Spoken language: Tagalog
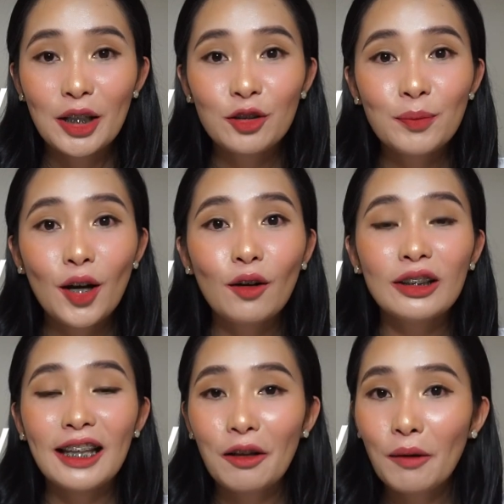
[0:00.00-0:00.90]
Meron pa
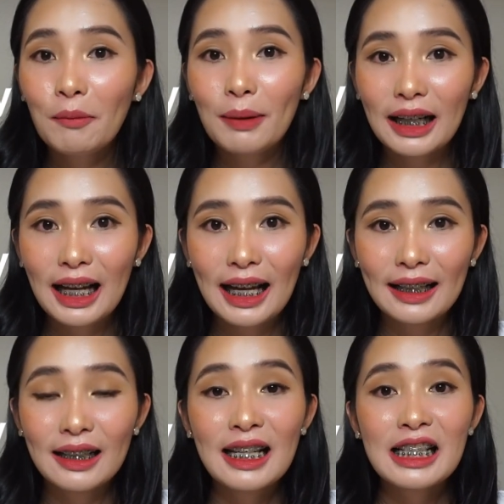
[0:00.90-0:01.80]
akong dalawang
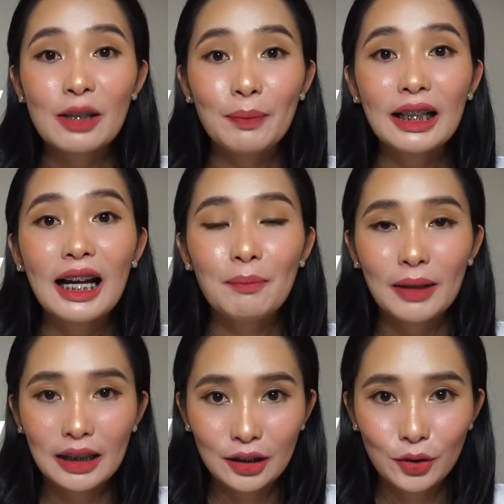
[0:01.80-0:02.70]
paraan sa pag
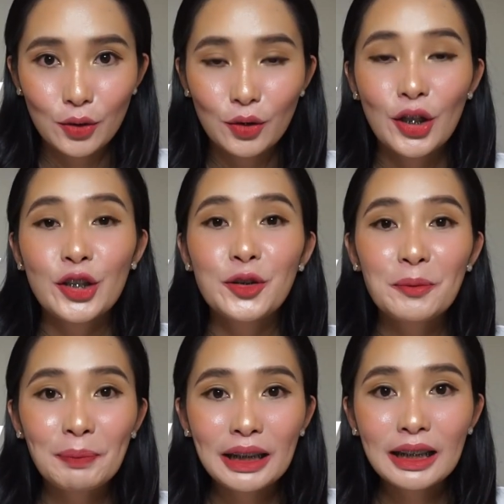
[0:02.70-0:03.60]
apply nito.
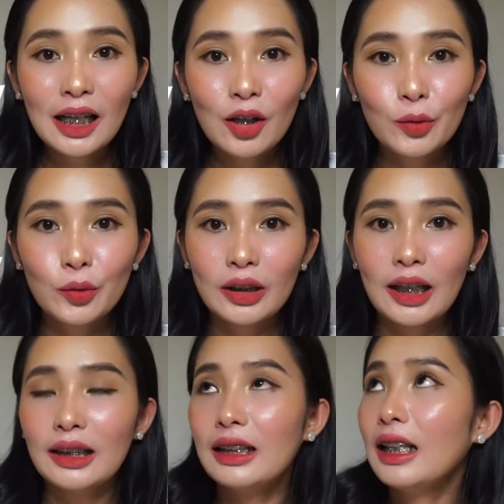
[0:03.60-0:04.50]
Yung
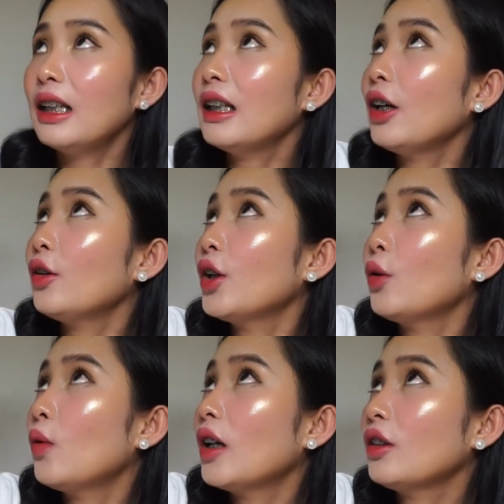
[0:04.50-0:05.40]
pinakauna, naglalagay ako
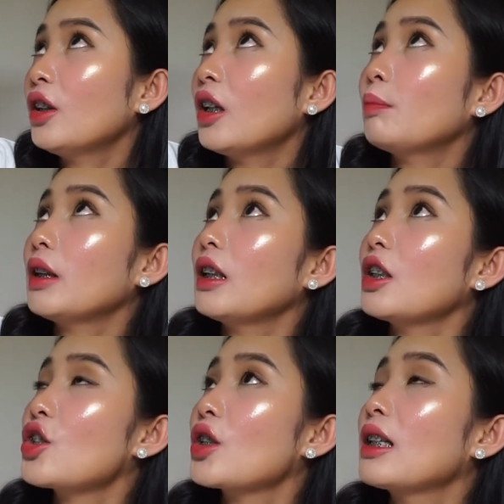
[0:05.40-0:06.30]
ng 1 drop
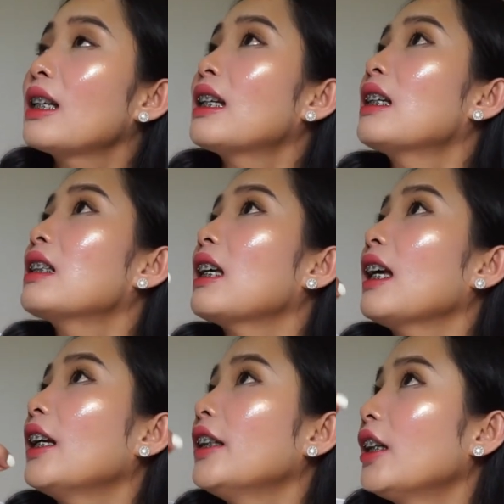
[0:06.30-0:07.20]
each sa
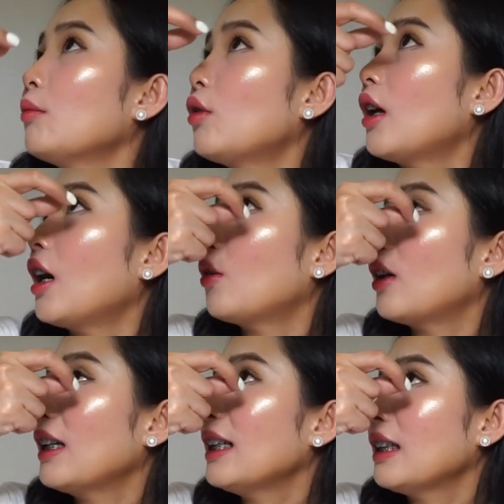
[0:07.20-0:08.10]
area ng mukha ko,
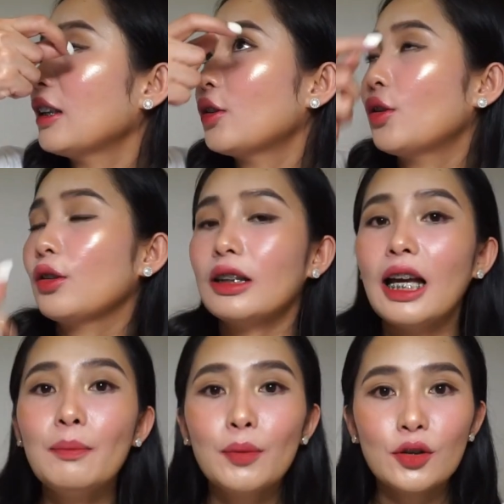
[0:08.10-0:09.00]
kagaya nito.
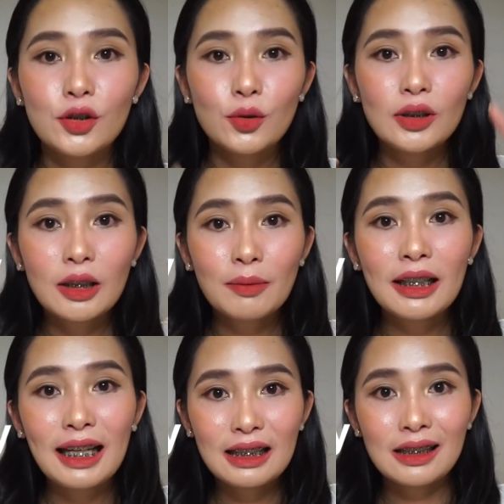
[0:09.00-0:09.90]
Tapos, using
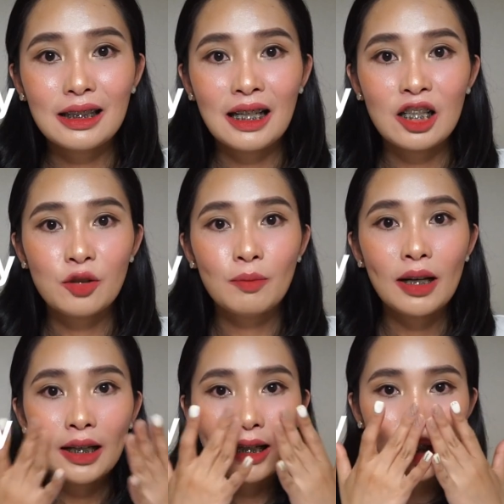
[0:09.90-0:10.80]
my hands, guys,
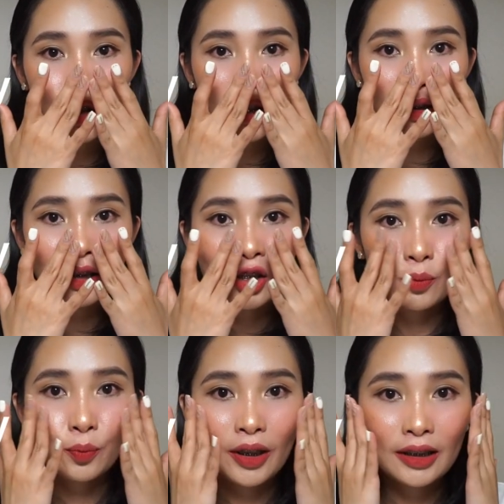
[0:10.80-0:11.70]
bale, I gently
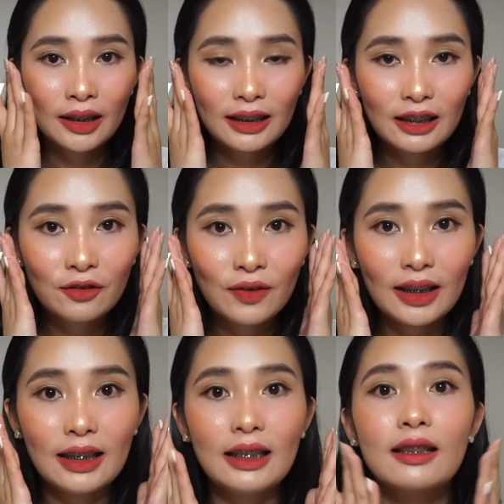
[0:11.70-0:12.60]
spread it
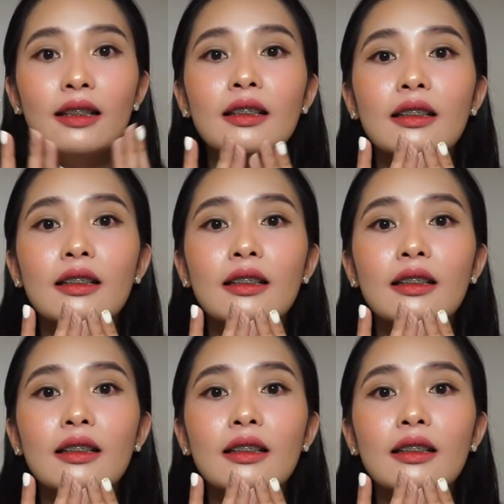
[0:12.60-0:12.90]
evenly.